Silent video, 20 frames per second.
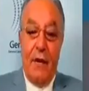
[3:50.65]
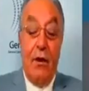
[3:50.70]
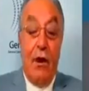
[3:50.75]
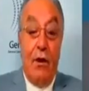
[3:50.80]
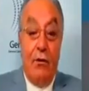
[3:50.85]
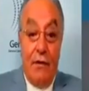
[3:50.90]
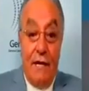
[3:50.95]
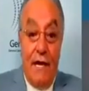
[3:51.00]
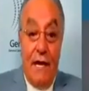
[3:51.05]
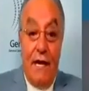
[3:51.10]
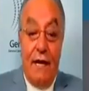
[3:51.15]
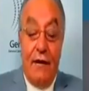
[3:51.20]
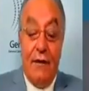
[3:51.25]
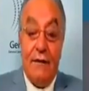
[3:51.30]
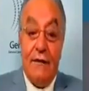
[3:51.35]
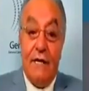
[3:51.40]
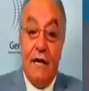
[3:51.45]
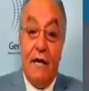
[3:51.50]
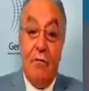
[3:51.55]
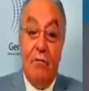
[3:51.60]
وهنا
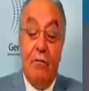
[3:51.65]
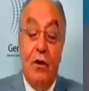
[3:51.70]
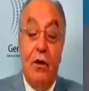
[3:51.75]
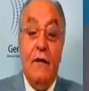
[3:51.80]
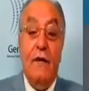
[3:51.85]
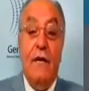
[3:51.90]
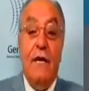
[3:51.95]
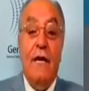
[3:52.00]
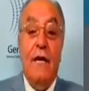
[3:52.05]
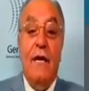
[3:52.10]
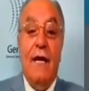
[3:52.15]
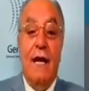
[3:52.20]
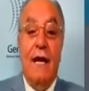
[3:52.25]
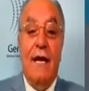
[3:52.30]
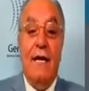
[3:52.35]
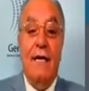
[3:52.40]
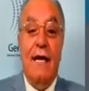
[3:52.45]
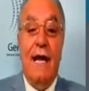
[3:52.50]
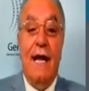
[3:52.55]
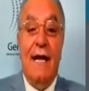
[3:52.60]
تكمن
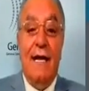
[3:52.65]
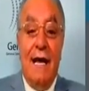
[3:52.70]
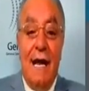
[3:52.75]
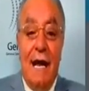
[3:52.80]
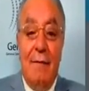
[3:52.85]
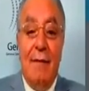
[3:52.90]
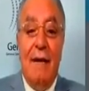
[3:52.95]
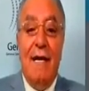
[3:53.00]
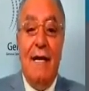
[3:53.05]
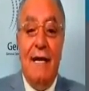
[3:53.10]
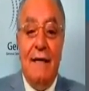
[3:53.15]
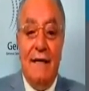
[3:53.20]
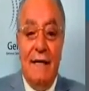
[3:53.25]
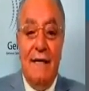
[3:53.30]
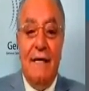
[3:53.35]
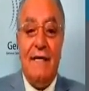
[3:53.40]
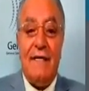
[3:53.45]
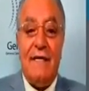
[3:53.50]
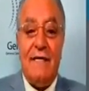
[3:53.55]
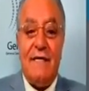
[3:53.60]
الالام
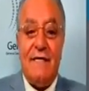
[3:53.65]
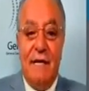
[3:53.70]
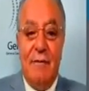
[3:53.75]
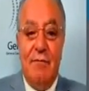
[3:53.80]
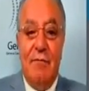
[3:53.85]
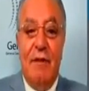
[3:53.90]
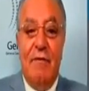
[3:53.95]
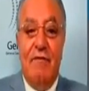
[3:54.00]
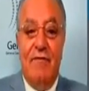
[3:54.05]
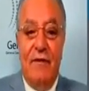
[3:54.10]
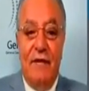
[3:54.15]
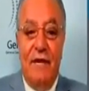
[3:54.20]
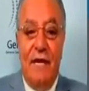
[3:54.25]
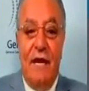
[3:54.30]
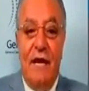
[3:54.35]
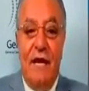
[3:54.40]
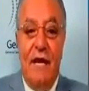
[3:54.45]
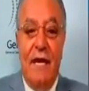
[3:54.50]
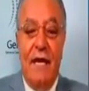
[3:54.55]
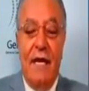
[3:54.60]
التي يتسبب
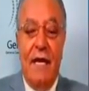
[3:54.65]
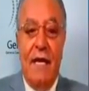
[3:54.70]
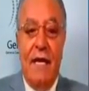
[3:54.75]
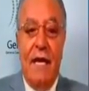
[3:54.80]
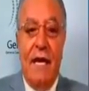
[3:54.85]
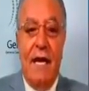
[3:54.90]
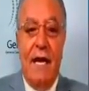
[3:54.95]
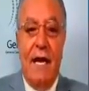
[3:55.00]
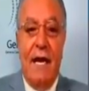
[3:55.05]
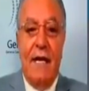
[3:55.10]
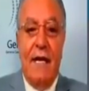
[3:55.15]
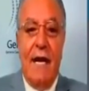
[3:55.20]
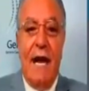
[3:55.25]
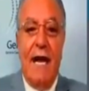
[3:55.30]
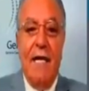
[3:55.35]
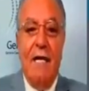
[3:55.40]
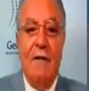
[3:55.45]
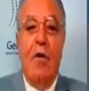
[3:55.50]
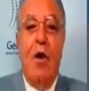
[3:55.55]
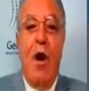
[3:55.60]
فيها
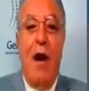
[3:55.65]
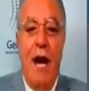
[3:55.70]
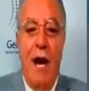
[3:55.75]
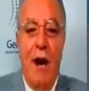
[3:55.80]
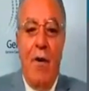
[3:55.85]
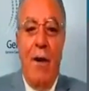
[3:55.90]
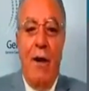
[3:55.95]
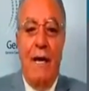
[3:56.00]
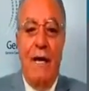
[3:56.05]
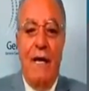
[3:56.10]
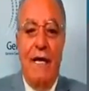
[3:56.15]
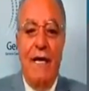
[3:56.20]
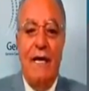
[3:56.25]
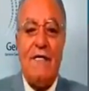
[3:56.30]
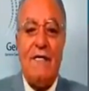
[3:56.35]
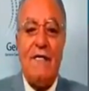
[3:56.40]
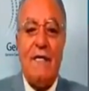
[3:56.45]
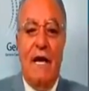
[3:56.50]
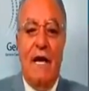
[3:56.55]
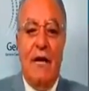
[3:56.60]
اي محاوله
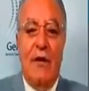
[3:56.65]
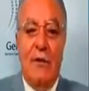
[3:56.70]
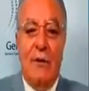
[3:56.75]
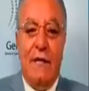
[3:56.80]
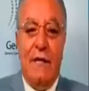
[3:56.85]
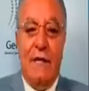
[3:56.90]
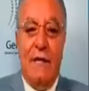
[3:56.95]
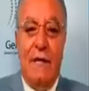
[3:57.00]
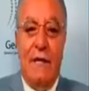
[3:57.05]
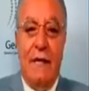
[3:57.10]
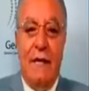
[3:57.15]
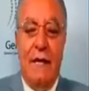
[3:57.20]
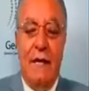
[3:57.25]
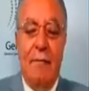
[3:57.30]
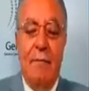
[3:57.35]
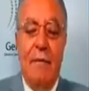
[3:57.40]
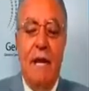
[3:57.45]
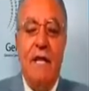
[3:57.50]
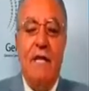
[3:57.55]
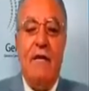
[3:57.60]
لاصلاح الوضع
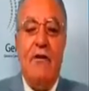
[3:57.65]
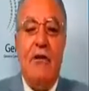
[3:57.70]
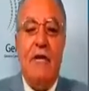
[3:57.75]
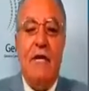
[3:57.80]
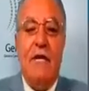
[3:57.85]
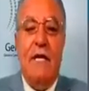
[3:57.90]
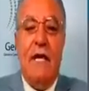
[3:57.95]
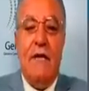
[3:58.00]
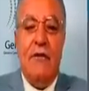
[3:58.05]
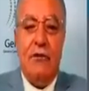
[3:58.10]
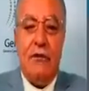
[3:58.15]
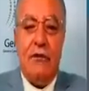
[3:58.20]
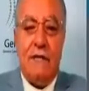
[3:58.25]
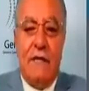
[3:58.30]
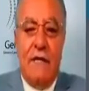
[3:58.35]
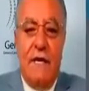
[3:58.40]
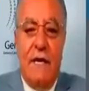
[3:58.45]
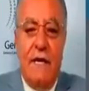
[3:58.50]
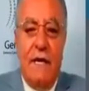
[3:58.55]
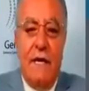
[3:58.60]
م. ماذا تريد ان
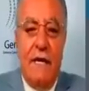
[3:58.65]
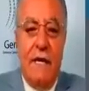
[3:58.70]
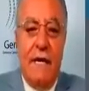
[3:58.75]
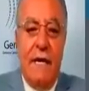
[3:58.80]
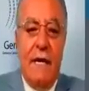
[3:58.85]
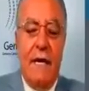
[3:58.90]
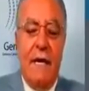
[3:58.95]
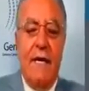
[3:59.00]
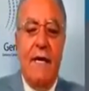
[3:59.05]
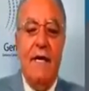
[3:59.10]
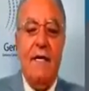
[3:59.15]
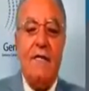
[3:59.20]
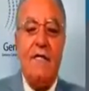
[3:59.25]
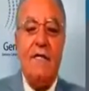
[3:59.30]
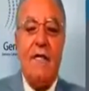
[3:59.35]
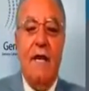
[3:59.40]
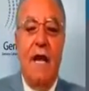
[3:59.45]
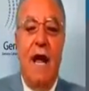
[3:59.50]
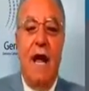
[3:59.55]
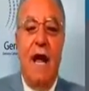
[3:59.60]
تصلح نعم.
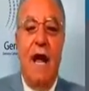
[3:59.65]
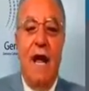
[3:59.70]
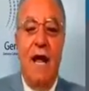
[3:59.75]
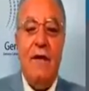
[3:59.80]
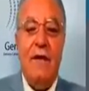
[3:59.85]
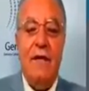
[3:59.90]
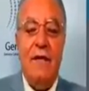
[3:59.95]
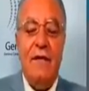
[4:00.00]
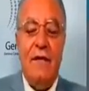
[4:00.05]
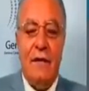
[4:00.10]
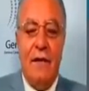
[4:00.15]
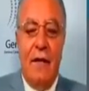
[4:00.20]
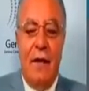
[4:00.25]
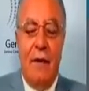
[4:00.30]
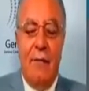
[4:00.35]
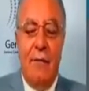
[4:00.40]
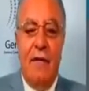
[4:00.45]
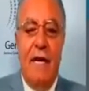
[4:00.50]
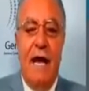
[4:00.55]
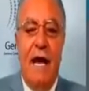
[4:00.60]
لاصلاح هذا
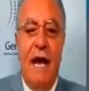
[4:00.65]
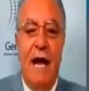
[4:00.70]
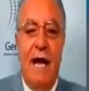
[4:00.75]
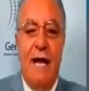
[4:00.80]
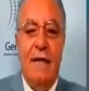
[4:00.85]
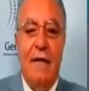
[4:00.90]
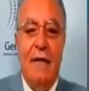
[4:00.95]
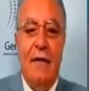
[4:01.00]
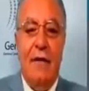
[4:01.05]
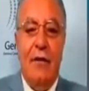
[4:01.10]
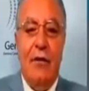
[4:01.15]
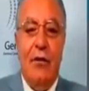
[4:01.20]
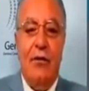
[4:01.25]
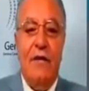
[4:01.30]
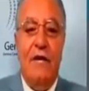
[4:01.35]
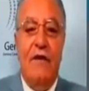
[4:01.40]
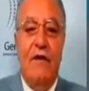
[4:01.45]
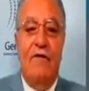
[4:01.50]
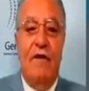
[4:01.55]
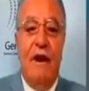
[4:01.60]
النظام الان
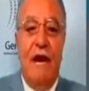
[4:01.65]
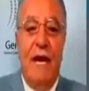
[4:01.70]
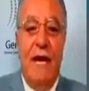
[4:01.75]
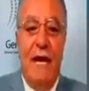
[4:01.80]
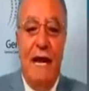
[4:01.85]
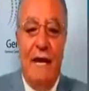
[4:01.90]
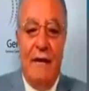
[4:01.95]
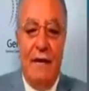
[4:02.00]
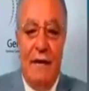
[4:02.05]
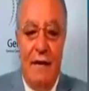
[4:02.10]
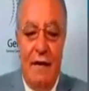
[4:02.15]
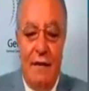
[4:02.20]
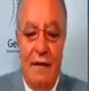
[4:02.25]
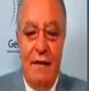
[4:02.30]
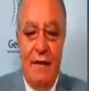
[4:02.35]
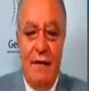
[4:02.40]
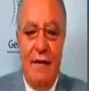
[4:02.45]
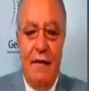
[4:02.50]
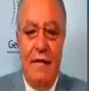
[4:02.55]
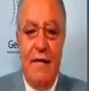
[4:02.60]
اضيف الينا
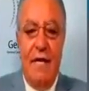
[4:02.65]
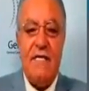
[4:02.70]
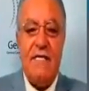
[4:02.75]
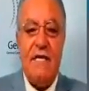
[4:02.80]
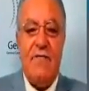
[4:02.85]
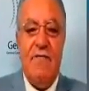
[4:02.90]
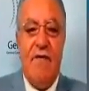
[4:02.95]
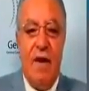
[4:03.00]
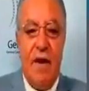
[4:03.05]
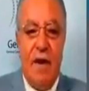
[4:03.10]
م. ليس